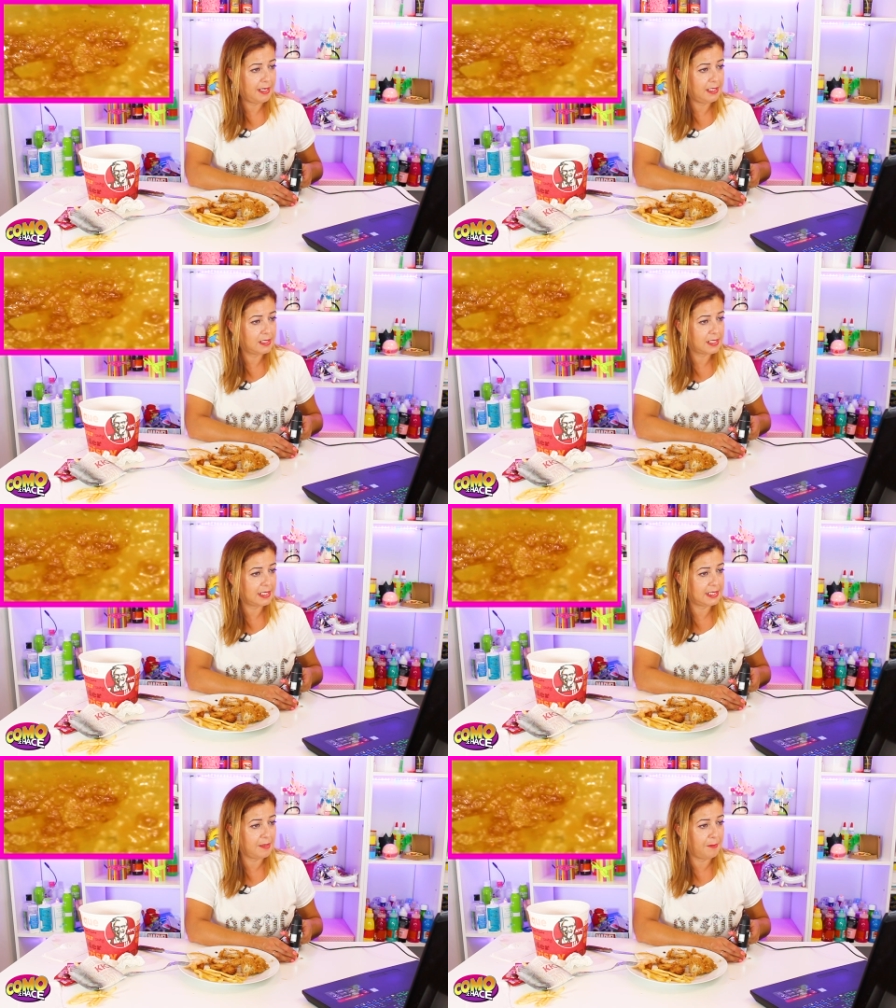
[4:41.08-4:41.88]
¿Veis?
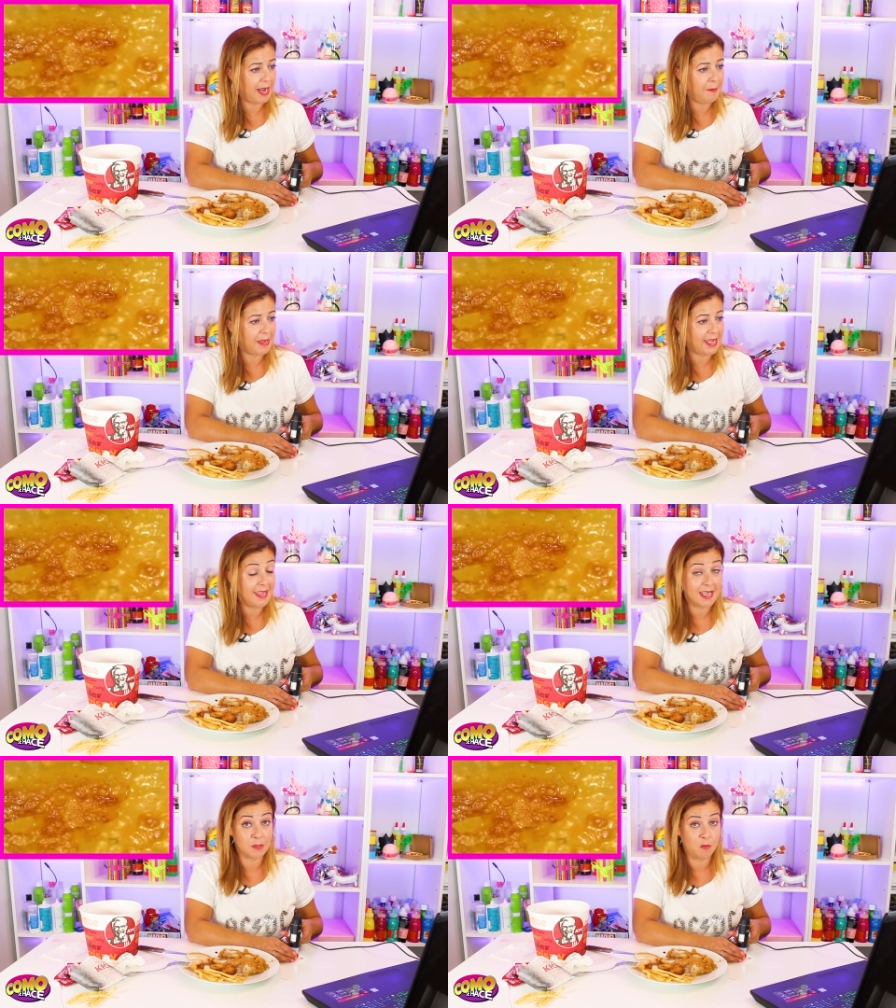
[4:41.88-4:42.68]
Que siempre hay
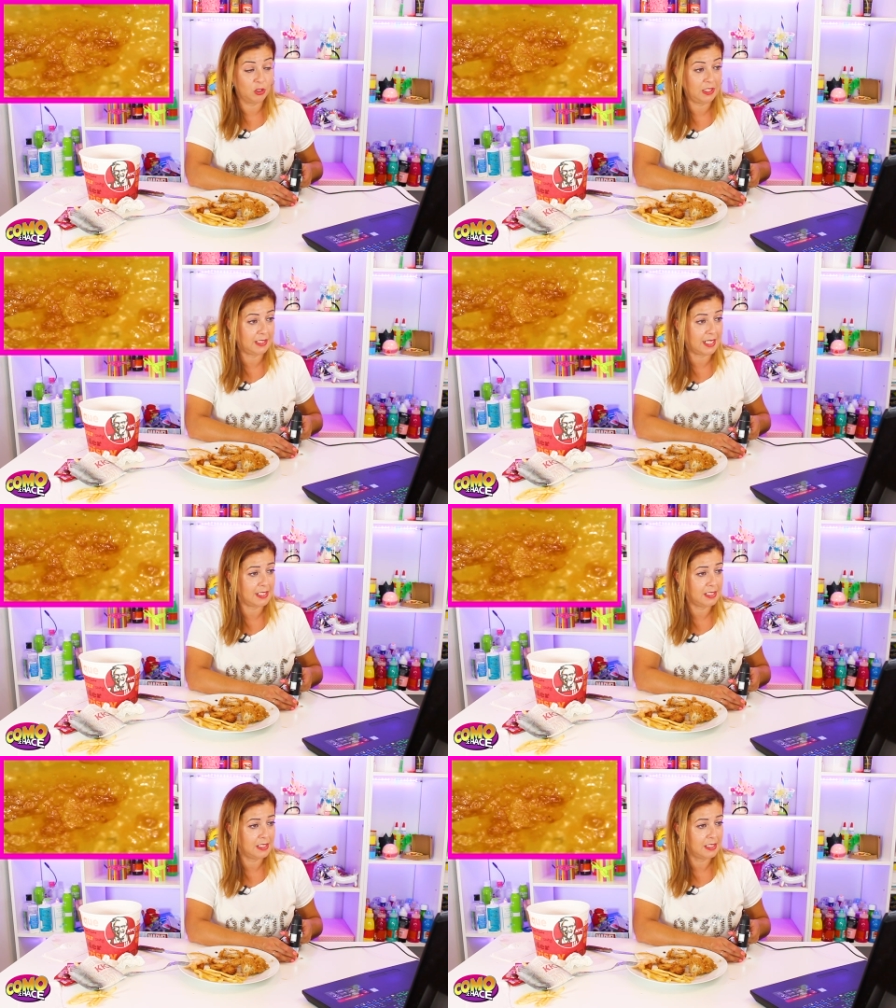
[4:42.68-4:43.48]
pequeñas
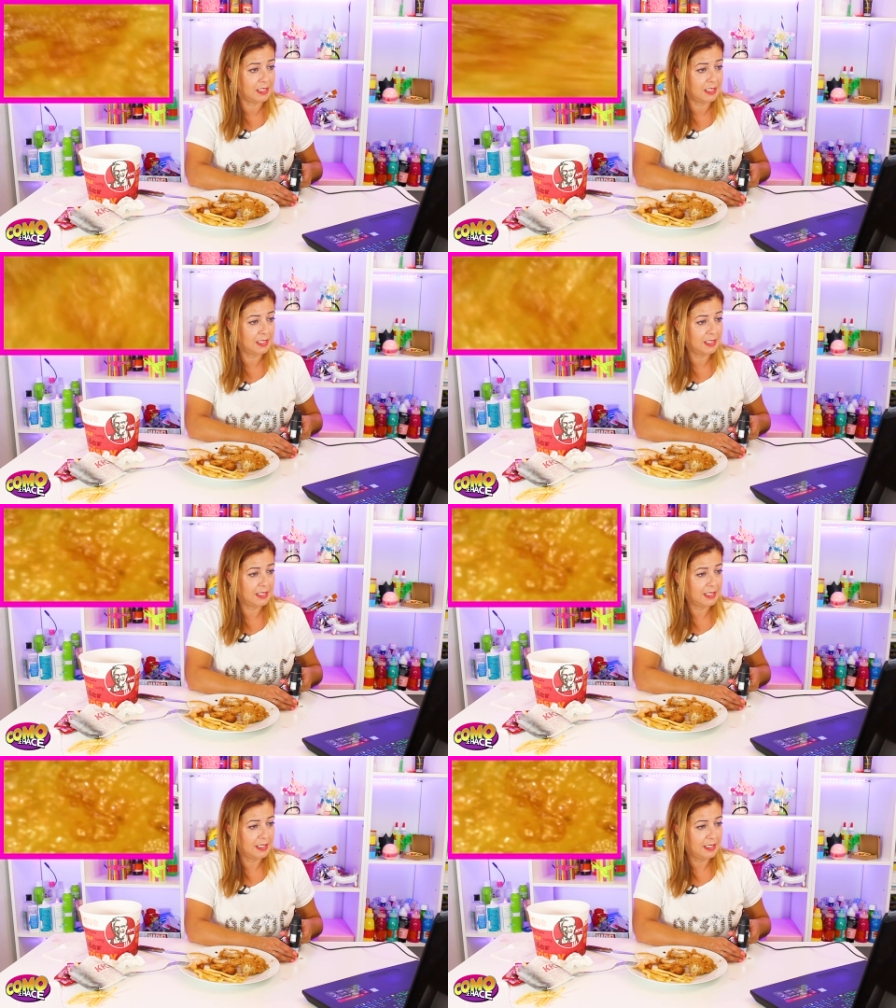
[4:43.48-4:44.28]
motitas
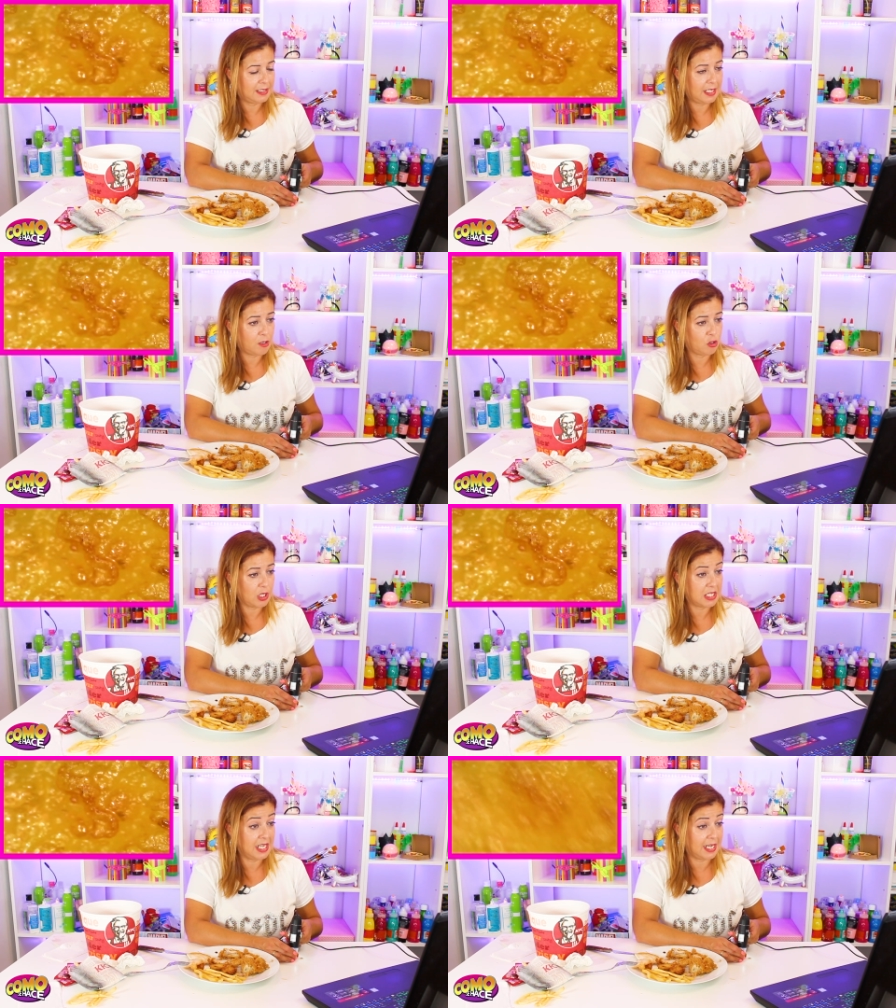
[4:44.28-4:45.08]
de
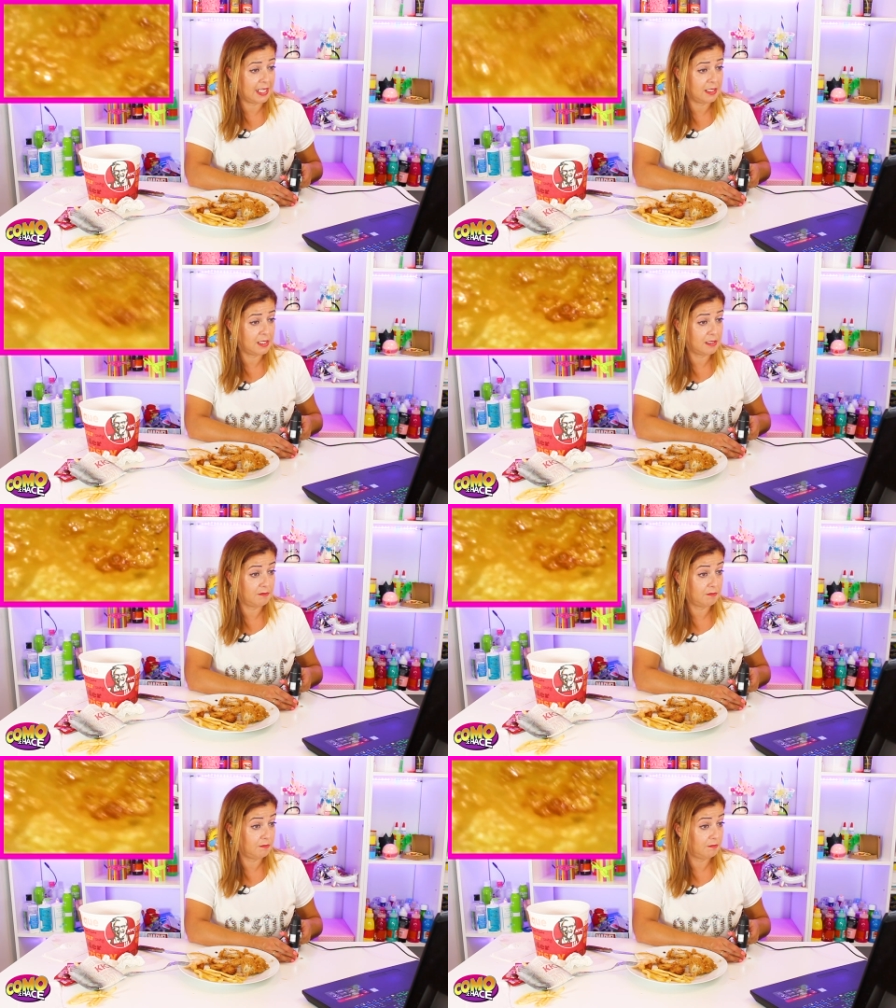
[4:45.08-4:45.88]
cosas negras
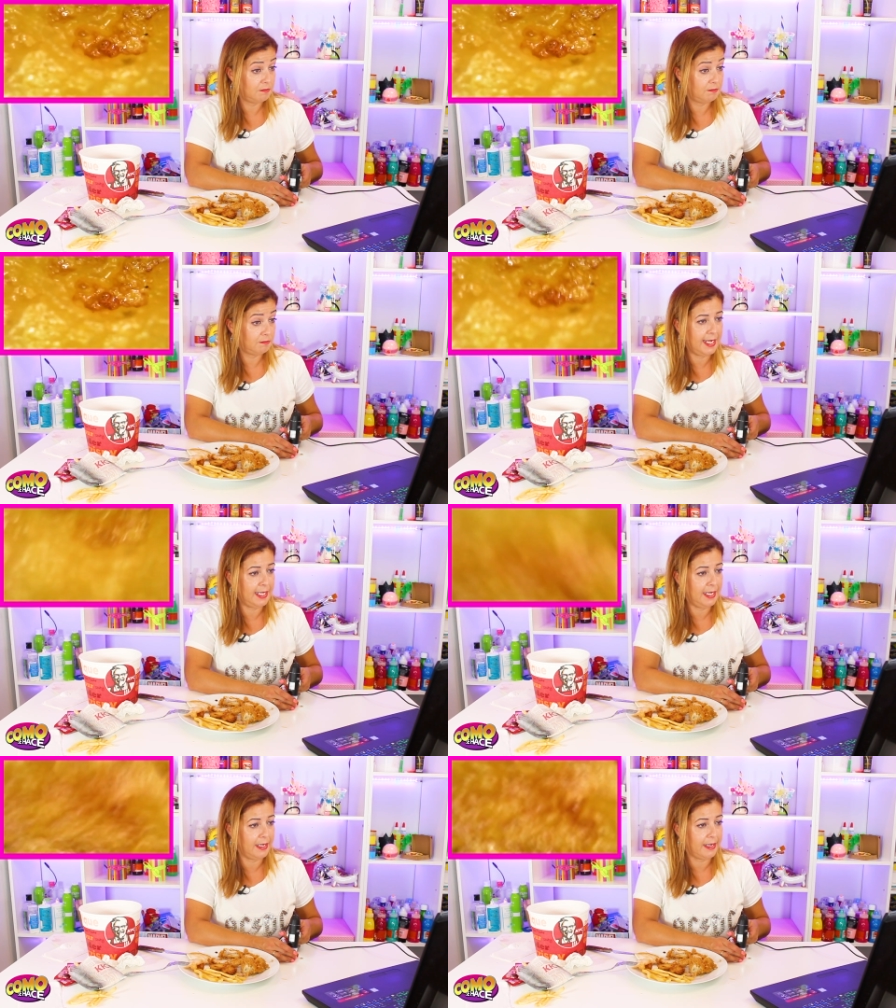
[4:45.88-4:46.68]
en
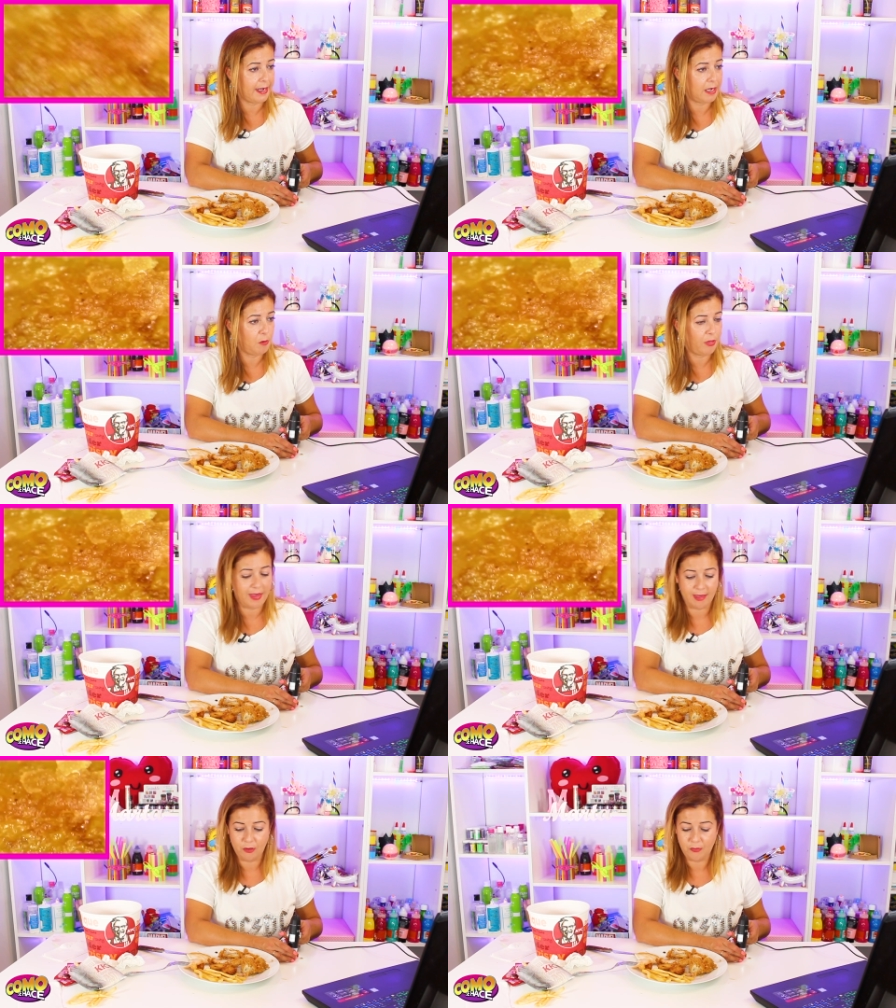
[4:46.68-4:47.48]
el
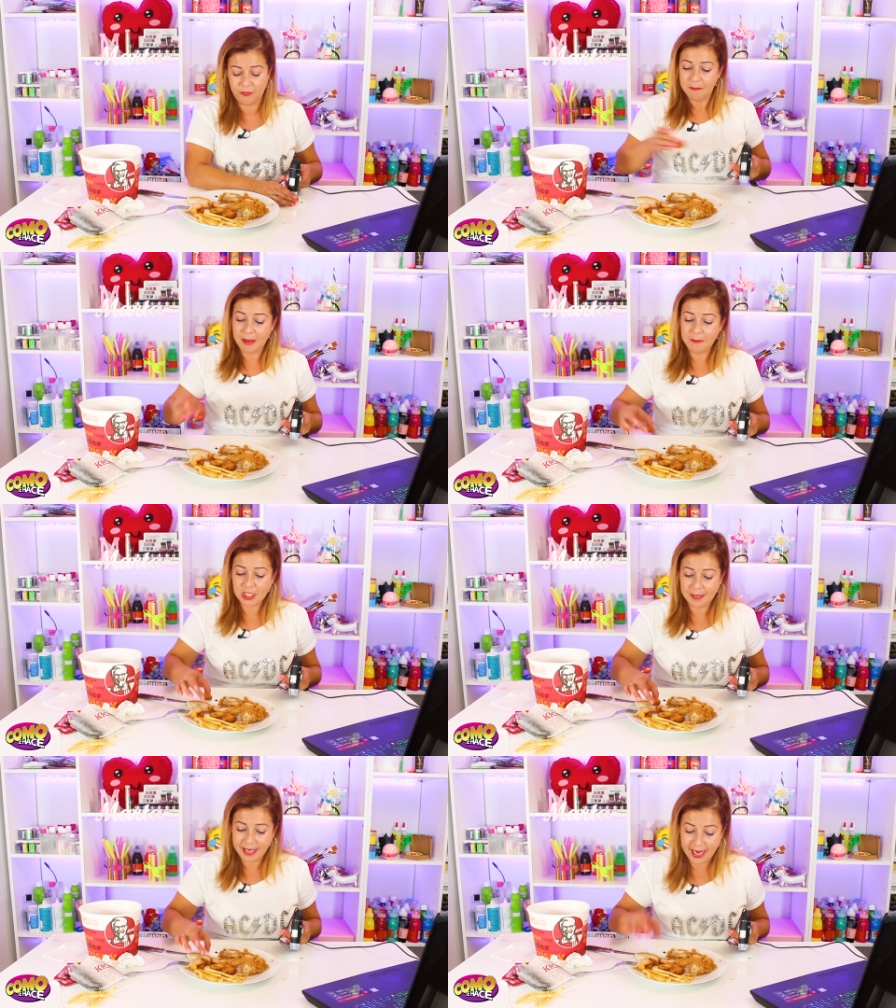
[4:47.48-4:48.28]
rebozado.
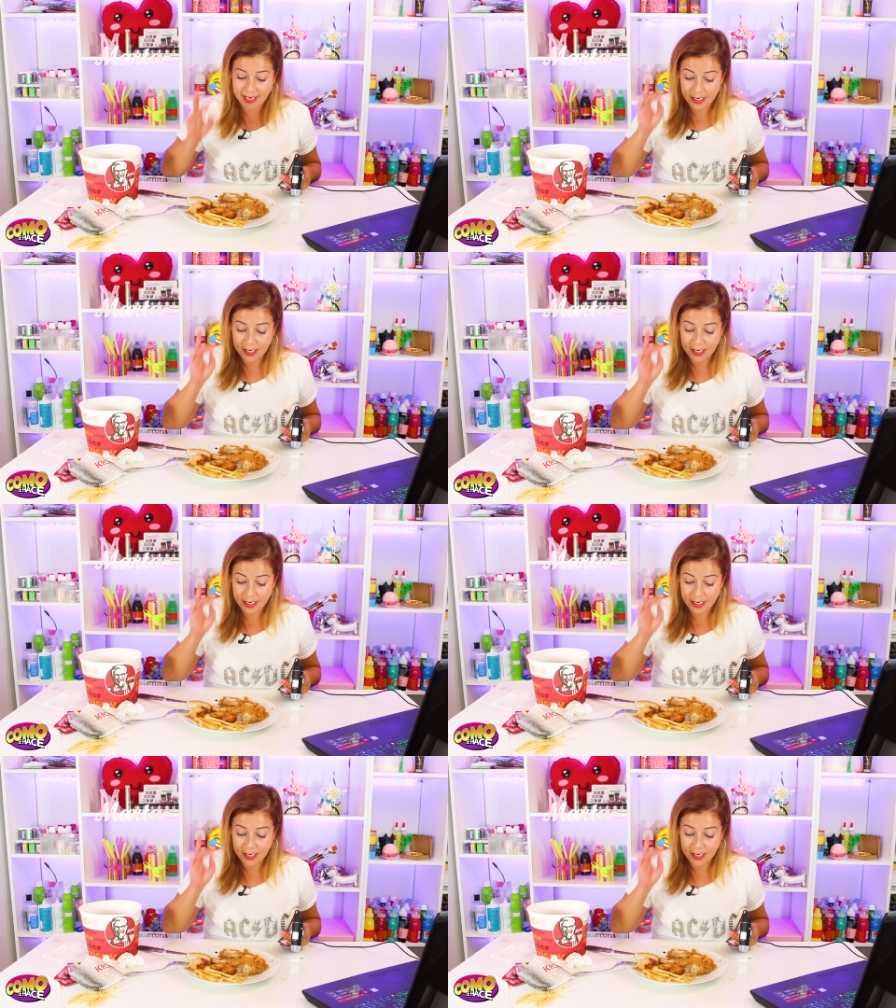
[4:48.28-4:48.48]
Vamos a ver el